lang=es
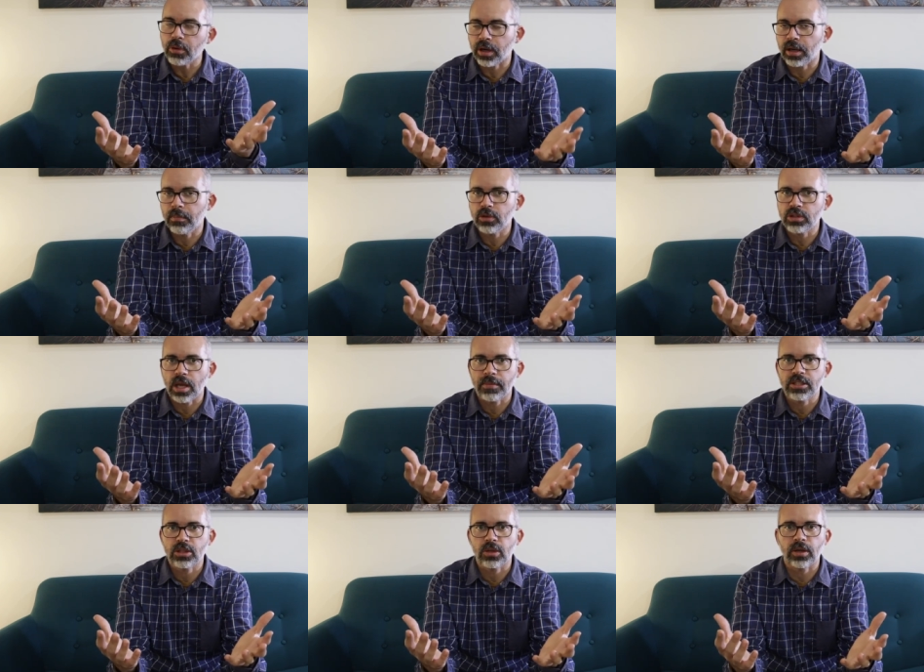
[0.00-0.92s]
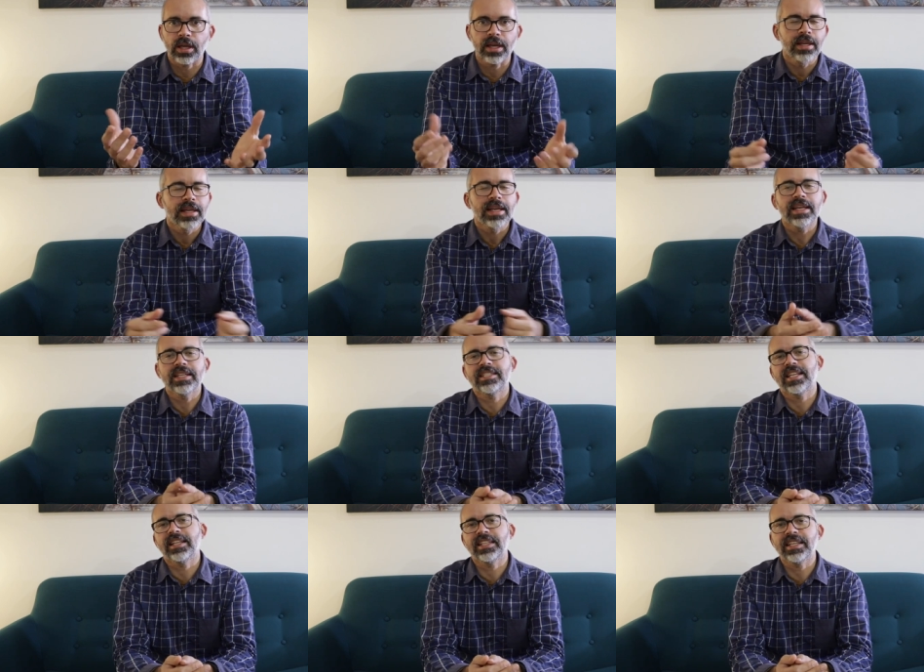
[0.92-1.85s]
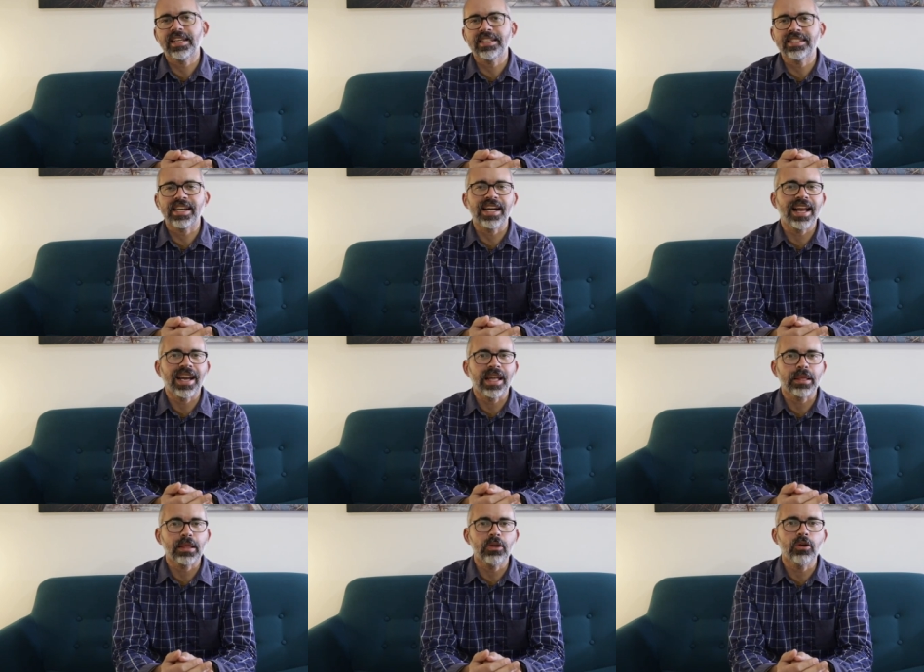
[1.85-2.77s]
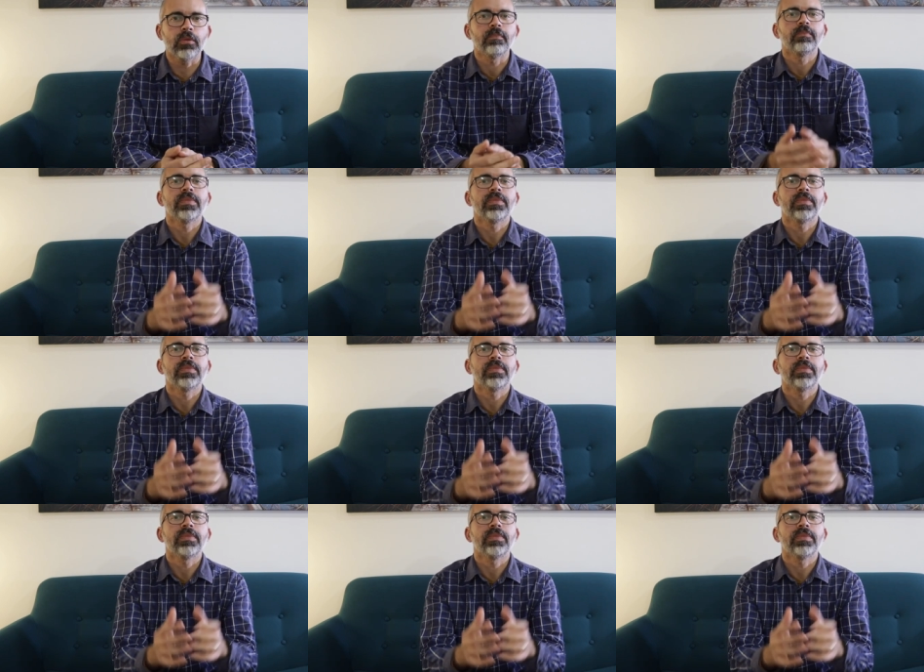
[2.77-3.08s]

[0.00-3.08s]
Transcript: Por ejemplo, se ha visto que estrategias de relajación